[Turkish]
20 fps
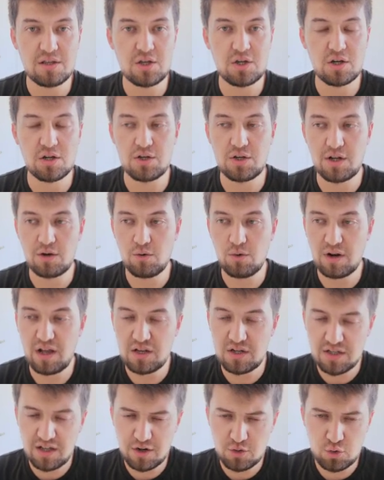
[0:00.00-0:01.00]
yılki çalışan
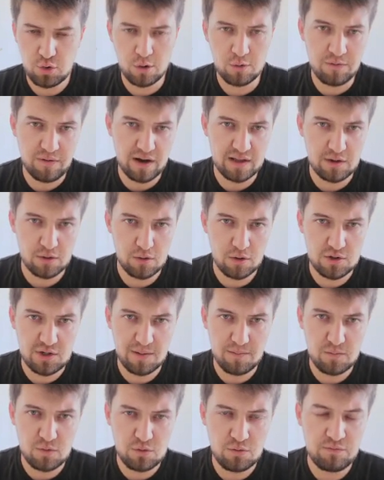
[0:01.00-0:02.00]
öğrenciler çok faydalı
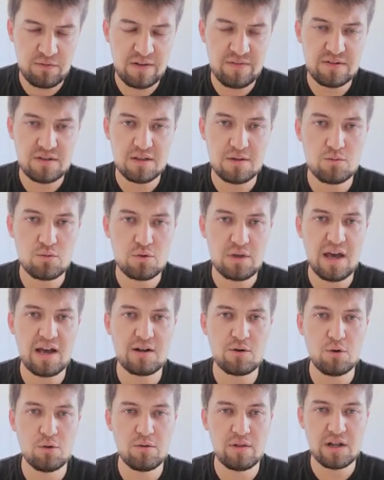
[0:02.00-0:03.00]
hocam. Lütfen
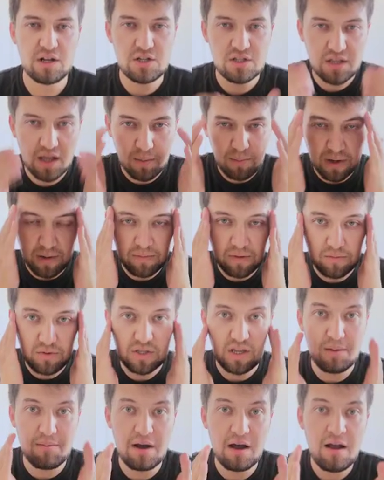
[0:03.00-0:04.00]
diğer konular için de yapalım
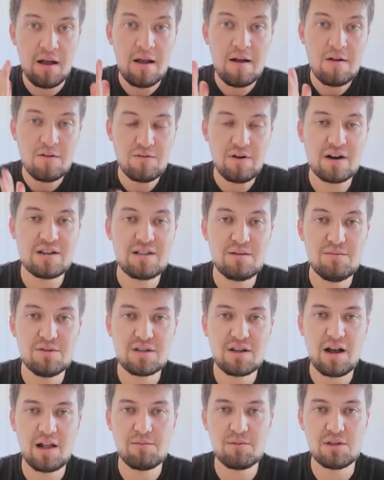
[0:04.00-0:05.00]
demişti ama
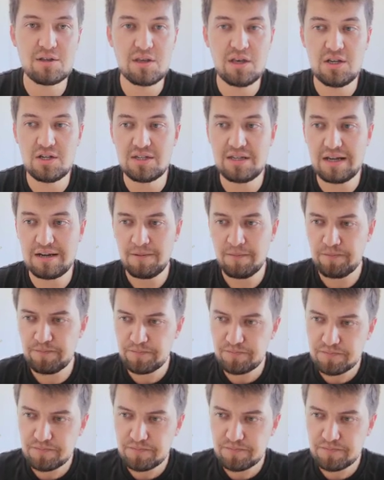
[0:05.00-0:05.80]
vaktimiz kalmadı gençler.